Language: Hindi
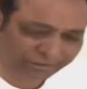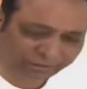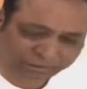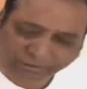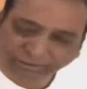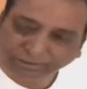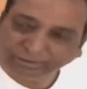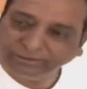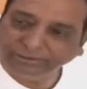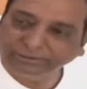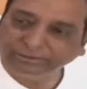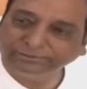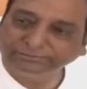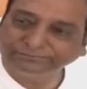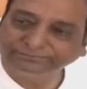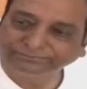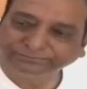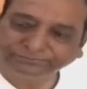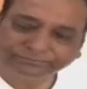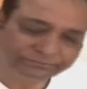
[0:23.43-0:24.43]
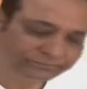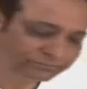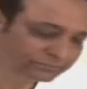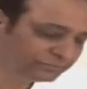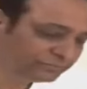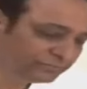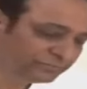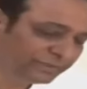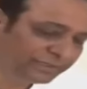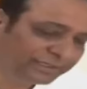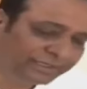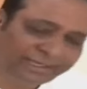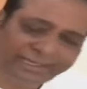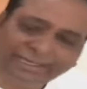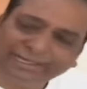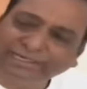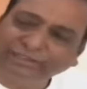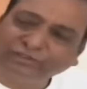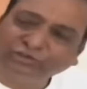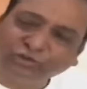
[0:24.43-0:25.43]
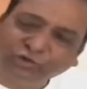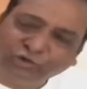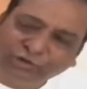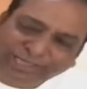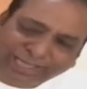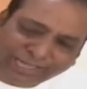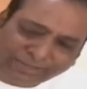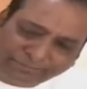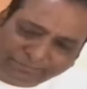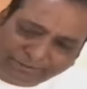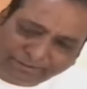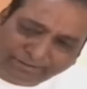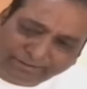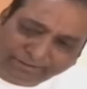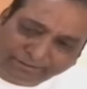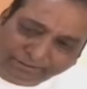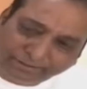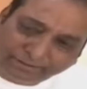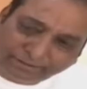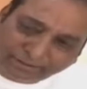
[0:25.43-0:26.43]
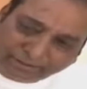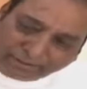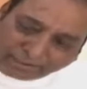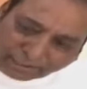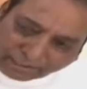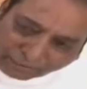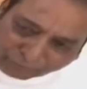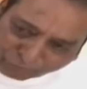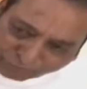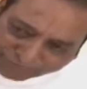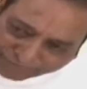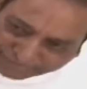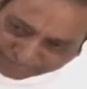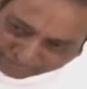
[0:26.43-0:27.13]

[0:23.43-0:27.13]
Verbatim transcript: जा रही है और सुविधा के नाम पर कोई भी काम नहीं किया